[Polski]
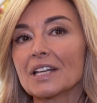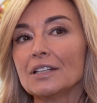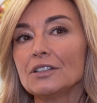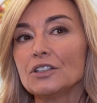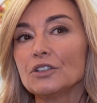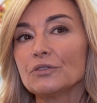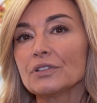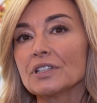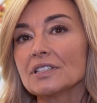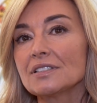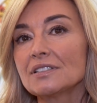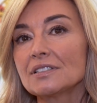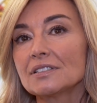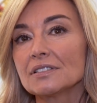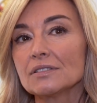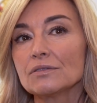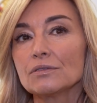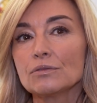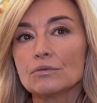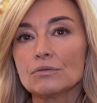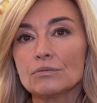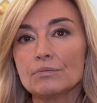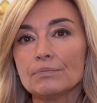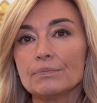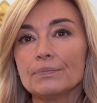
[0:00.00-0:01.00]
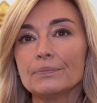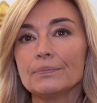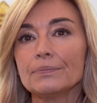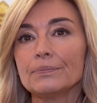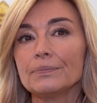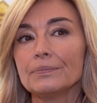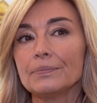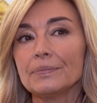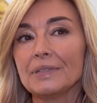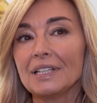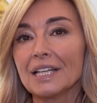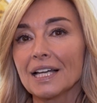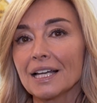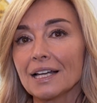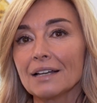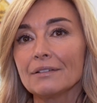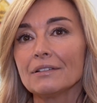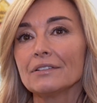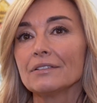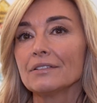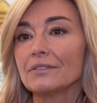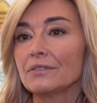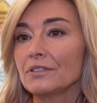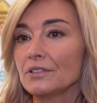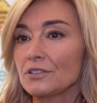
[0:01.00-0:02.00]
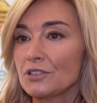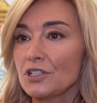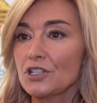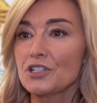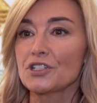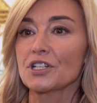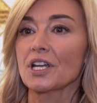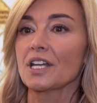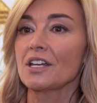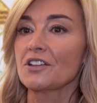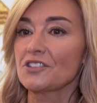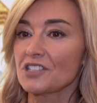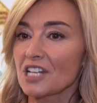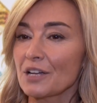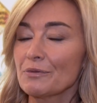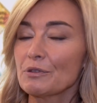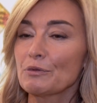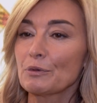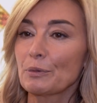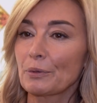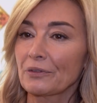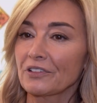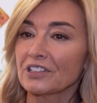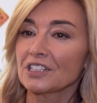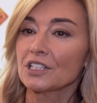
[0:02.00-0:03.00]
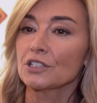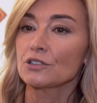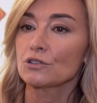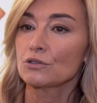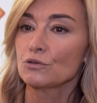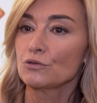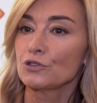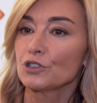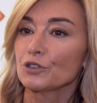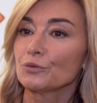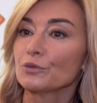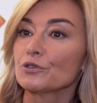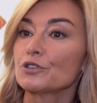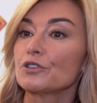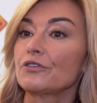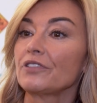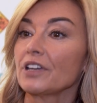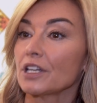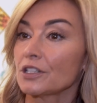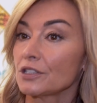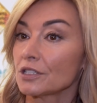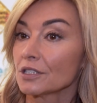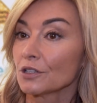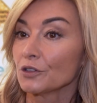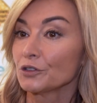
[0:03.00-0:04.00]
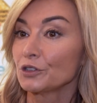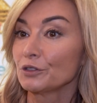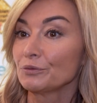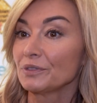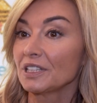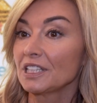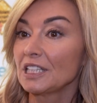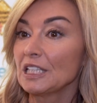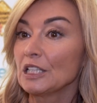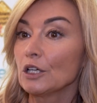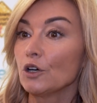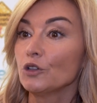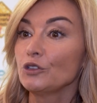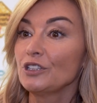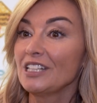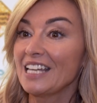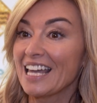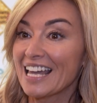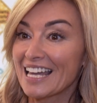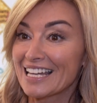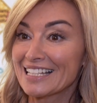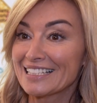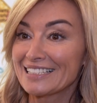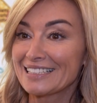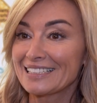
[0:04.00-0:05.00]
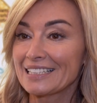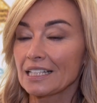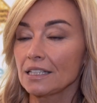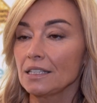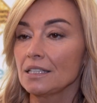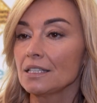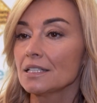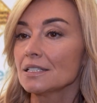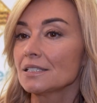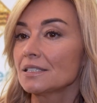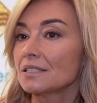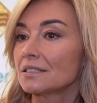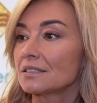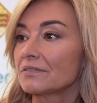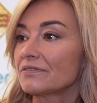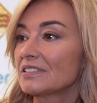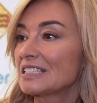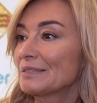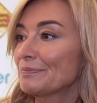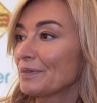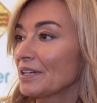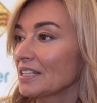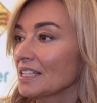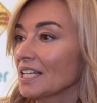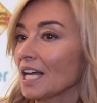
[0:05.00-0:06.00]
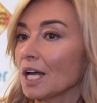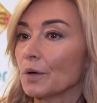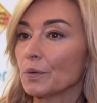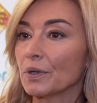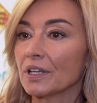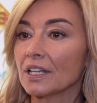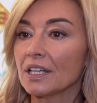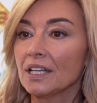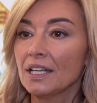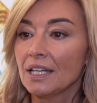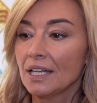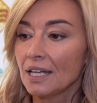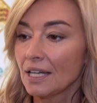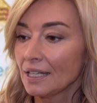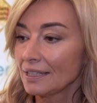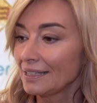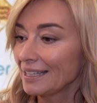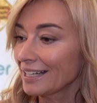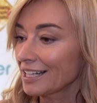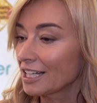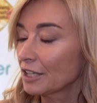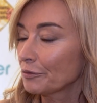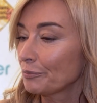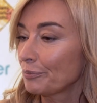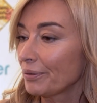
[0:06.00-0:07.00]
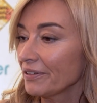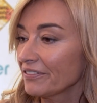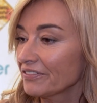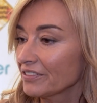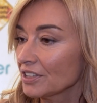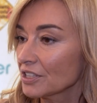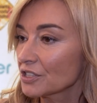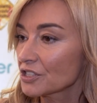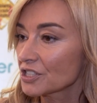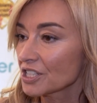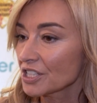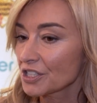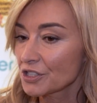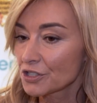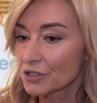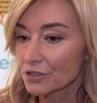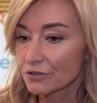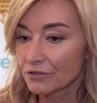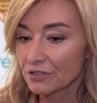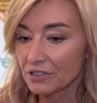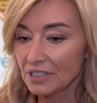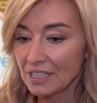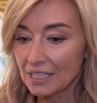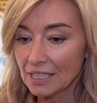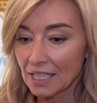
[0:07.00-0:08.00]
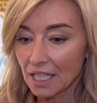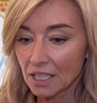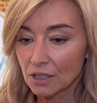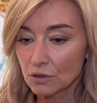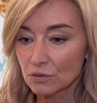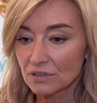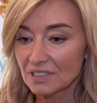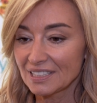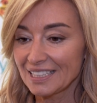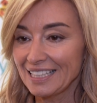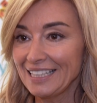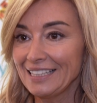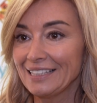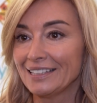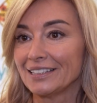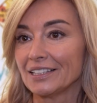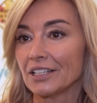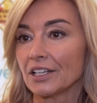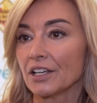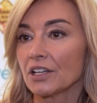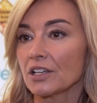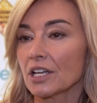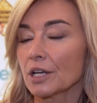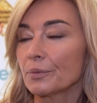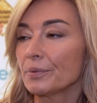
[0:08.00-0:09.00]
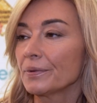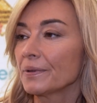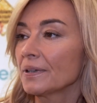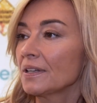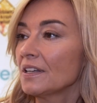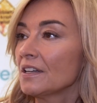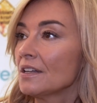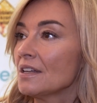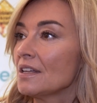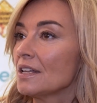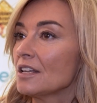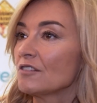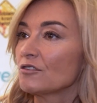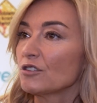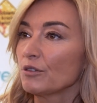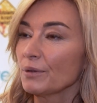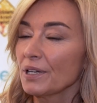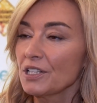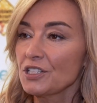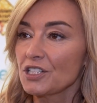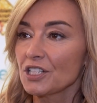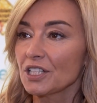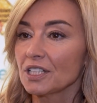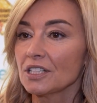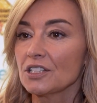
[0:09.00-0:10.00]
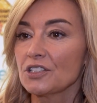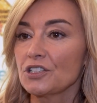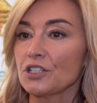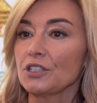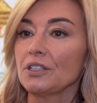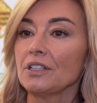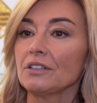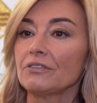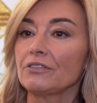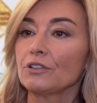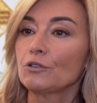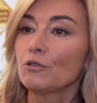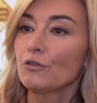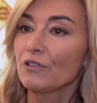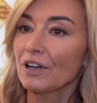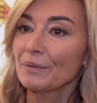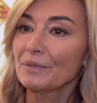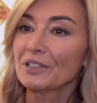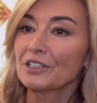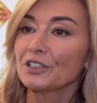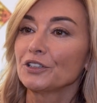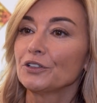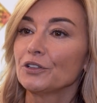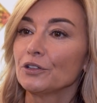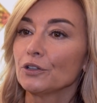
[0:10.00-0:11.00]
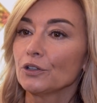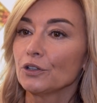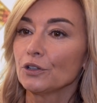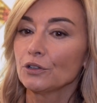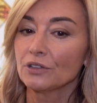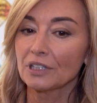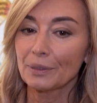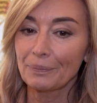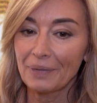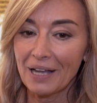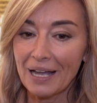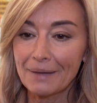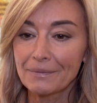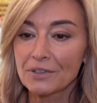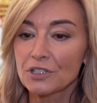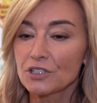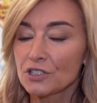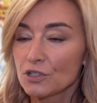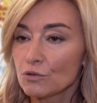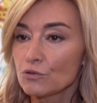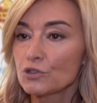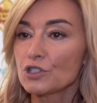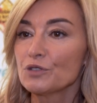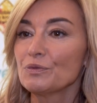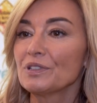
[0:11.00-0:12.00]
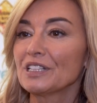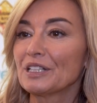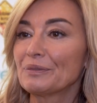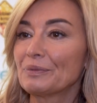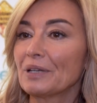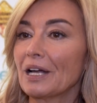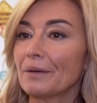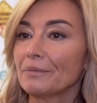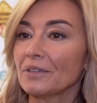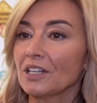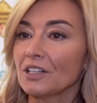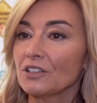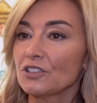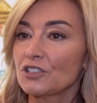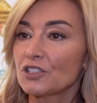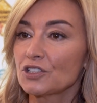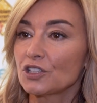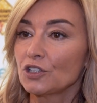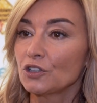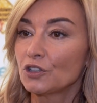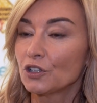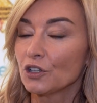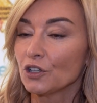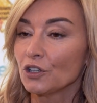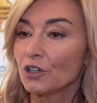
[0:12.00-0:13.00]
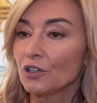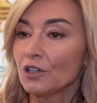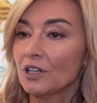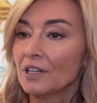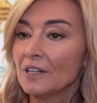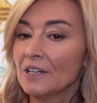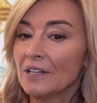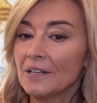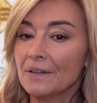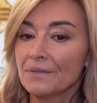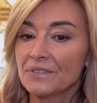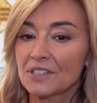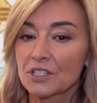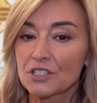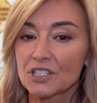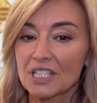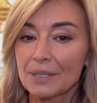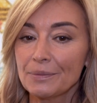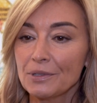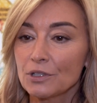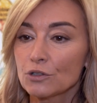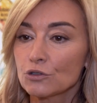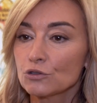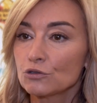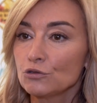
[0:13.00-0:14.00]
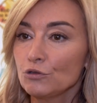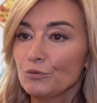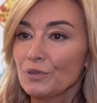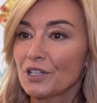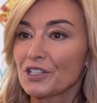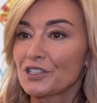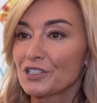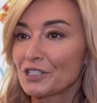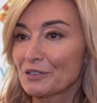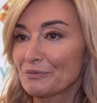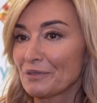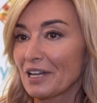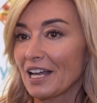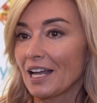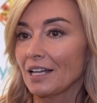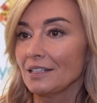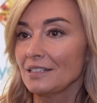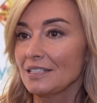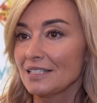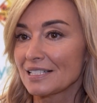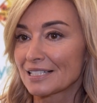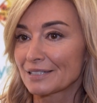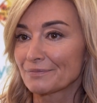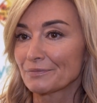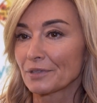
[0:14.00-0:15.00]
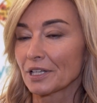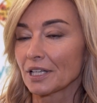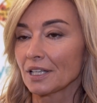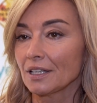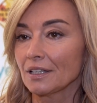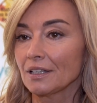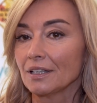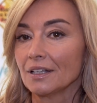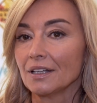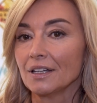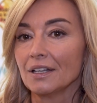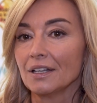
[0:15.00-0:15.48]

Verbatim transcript: no więc y, ja dzisiaj chciałabym opowiadać ludziom o świecie, o tym, jaki on jest, jaki jest wspaniały, jak pewne rzeczy wynikają z innych. Jakby w momencie, kiedy się nie wykuwamy tego na pamięć, nie uczymy na pamięć, tylko zaczynamy rozumieć te mechanizmy,